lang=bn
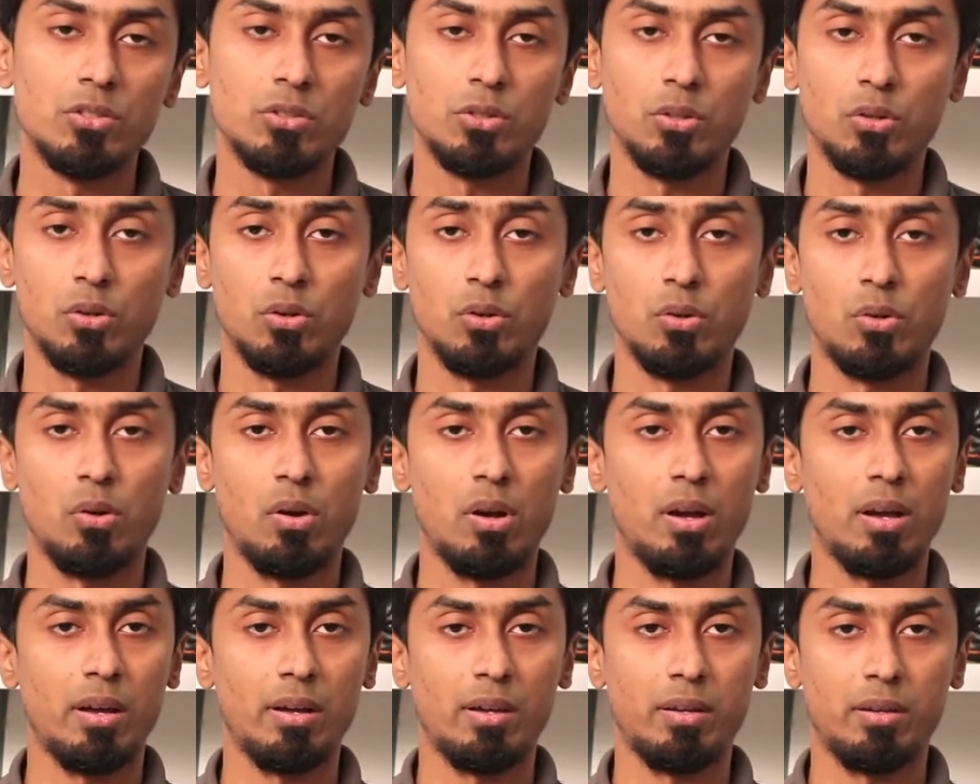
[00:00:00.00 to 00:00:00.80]
সো
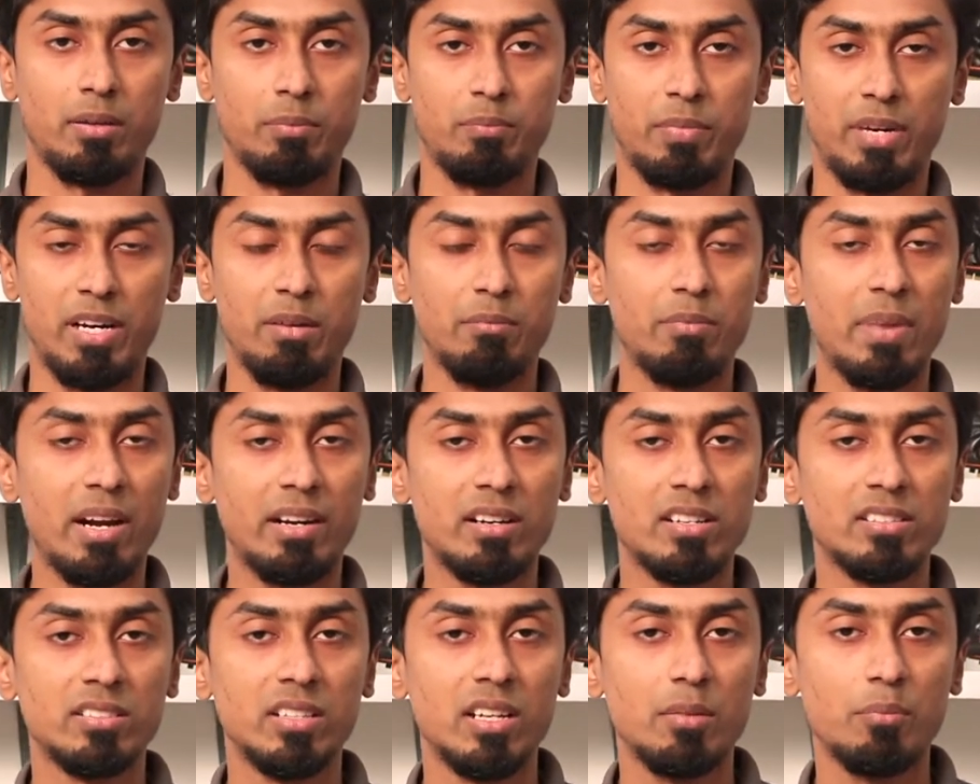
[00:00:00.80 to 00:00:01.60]
টিম
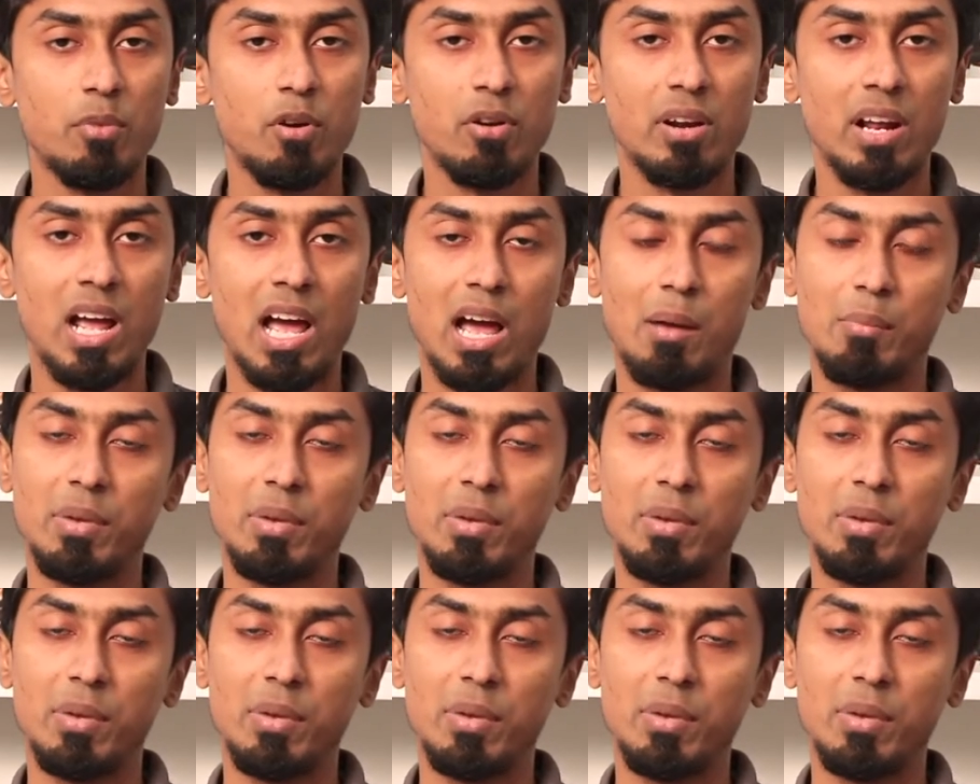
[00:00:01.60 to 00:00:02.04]
প্র্যাকটিসের পরে